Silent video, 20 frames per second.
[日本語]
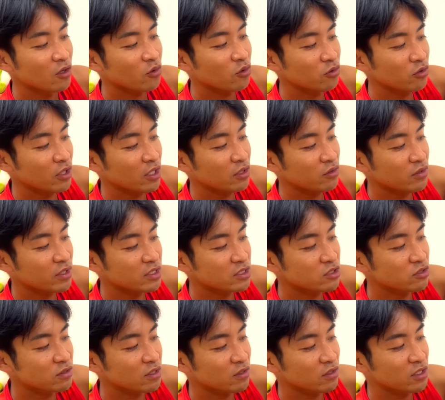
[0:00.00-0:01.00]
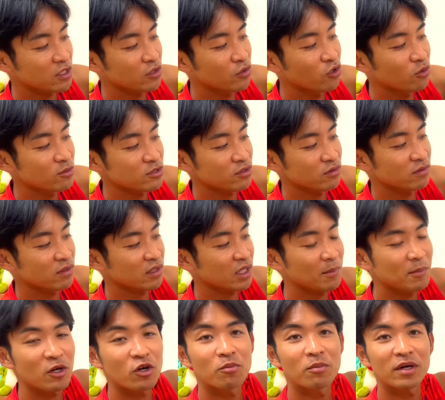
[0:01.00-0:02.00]
この辺の練習っていうのは疲労もそんなに溜
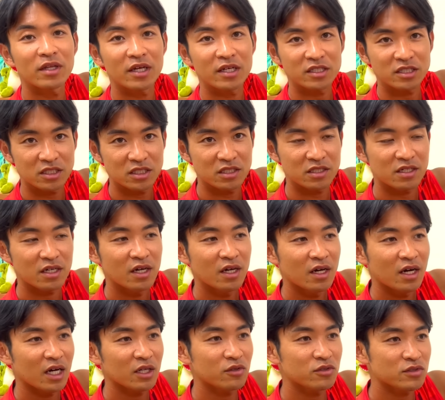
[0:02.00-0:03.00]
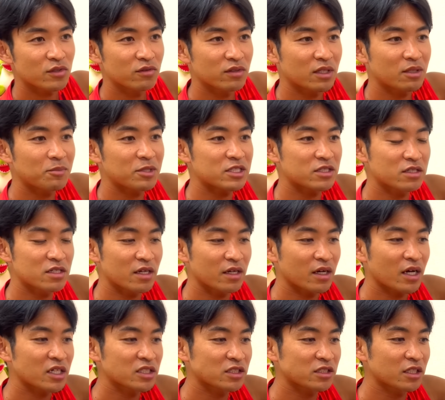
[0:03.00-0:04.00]
め込まないし、あとそんなに別に
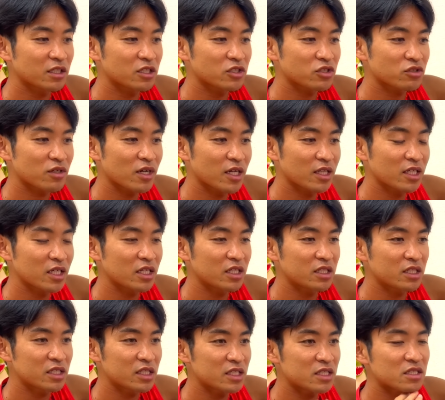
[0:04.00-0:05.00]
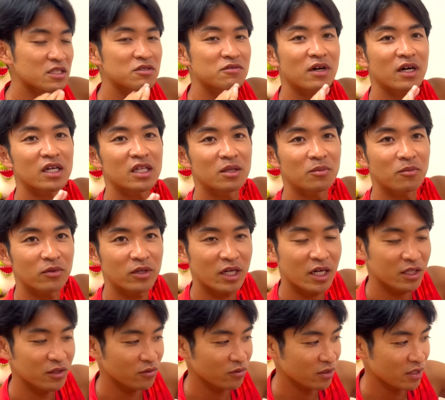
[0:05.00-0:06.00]
走ってて主観的にきついわけでもな
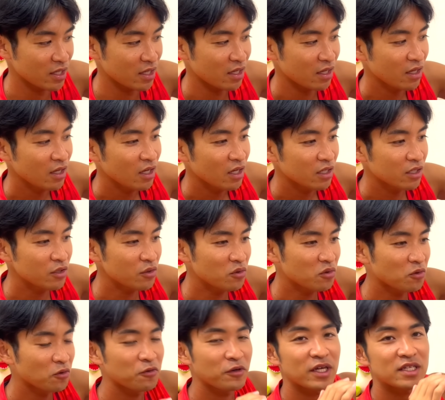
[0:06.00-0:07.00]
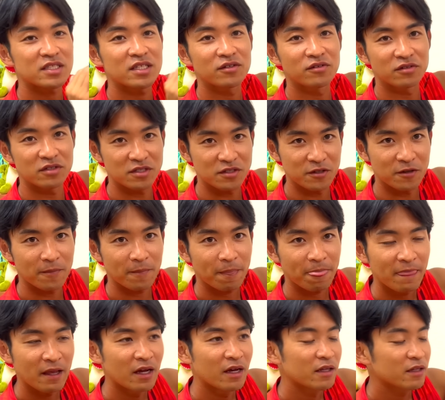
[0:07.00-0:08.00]
いので、量を増やせるんですよ。
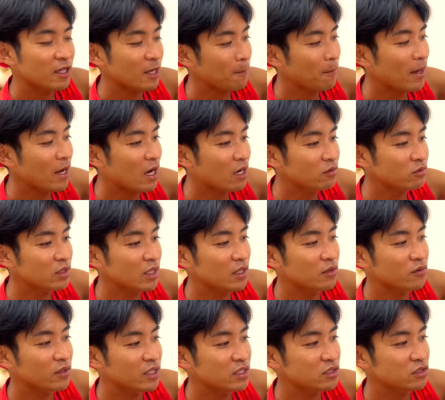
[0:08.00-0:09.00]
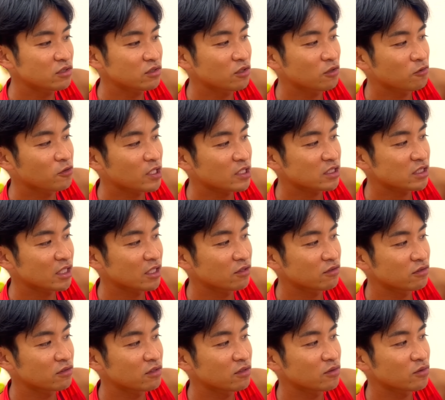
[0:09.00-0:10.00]
やっぱりある程度練習量を増やしてい
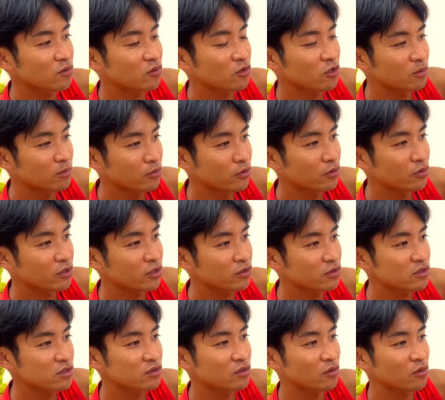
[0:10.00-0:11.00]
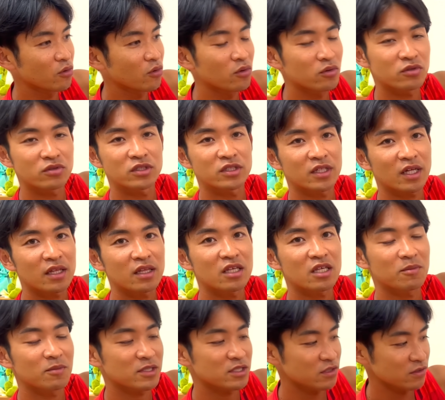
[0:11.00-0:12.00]
くっていうところも一つのゴールになって
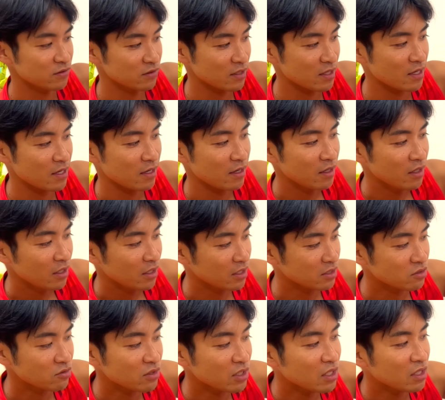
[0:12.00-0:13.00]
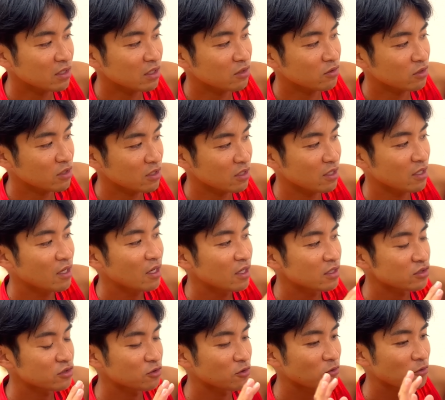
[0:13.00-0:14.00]
きますので、えー、そう考えた時に、
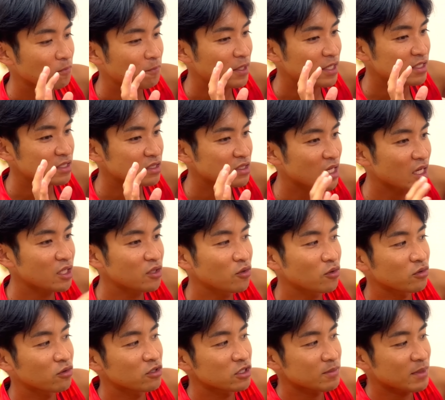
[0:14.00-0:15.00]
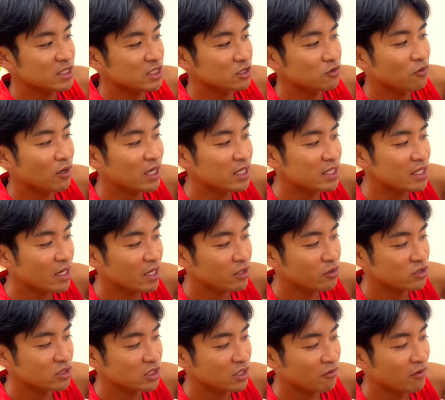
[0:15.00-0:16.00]
そのペース帯の望ましい割合
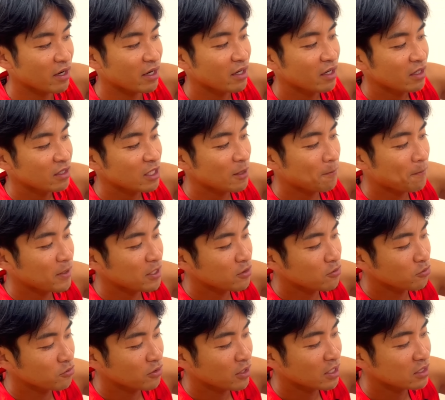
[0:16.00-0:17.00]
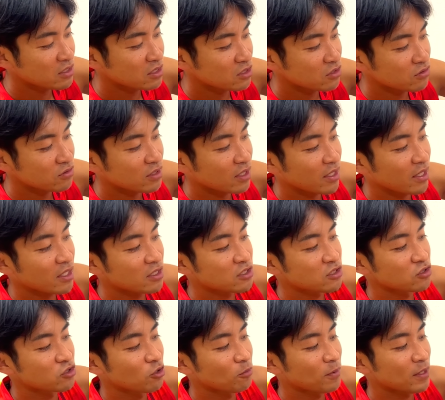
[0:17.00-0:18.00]
としては、やっぱりこのはちじゅうから はち
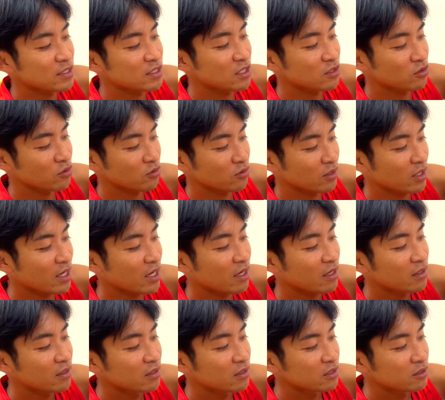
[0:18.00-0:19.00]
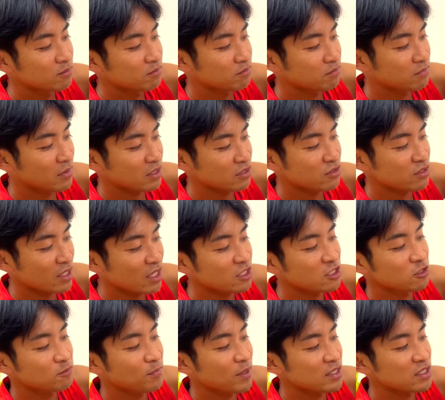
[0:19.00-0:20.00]
じゅうごパーセント とか、まあそうですね、は
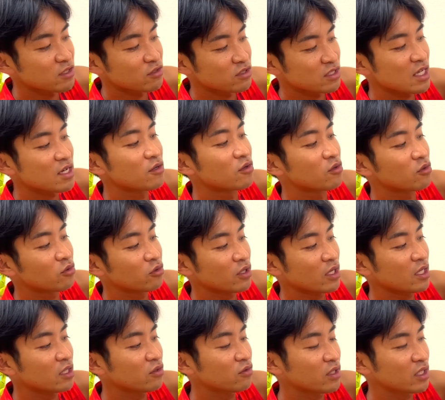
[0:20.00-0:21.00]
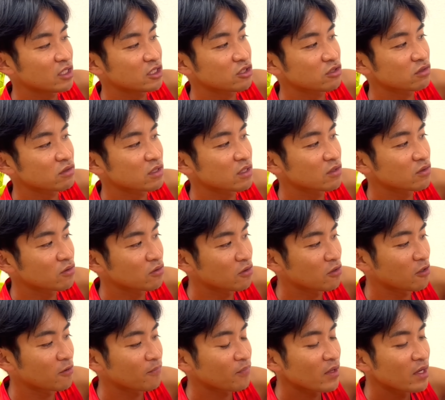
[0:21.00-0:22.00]
ちじゅっパーセント 前後、この辺の練習っていうの
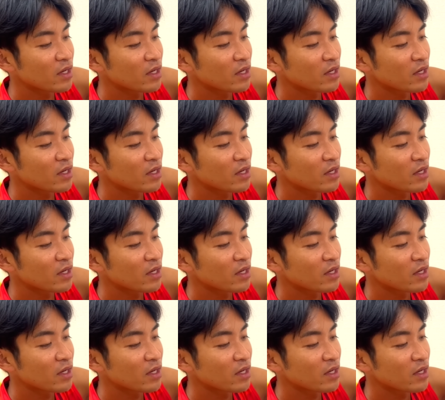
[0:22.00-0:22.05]
を、